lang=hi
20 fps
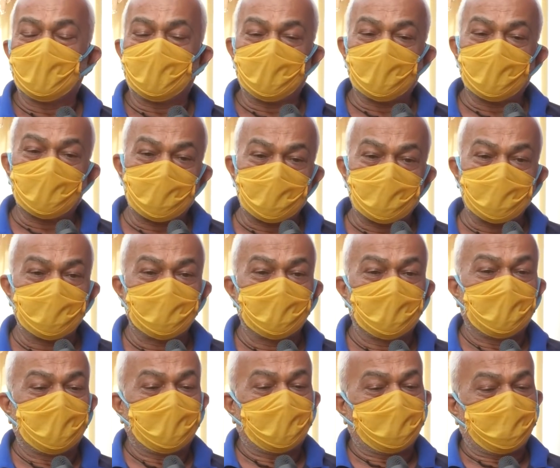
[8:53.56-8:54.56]
यह
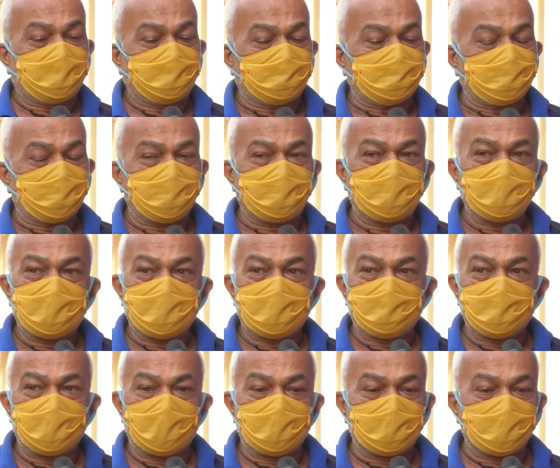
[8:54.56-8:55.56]

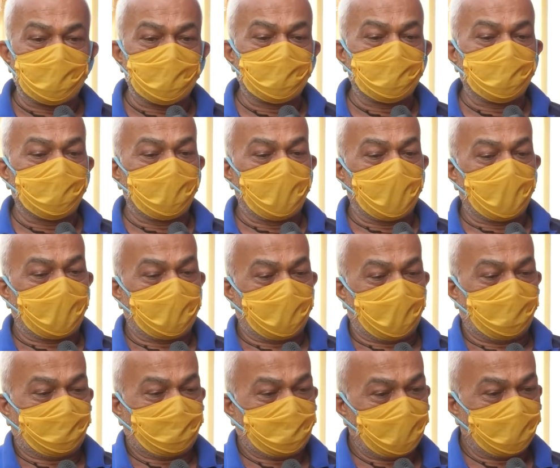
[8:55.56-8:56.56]
बुद्धिजीवी लोगों को या
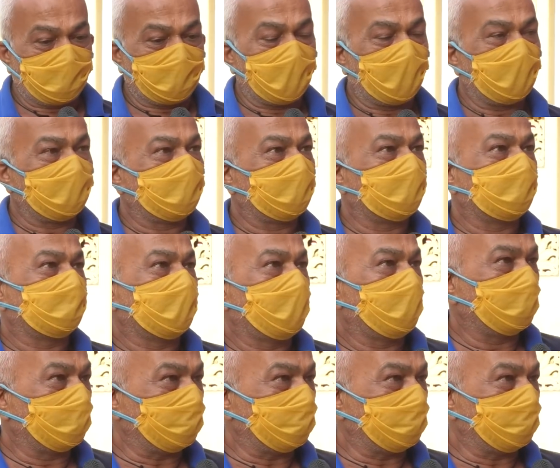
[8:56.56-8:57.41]
अच्छे कार्यकर्ताओं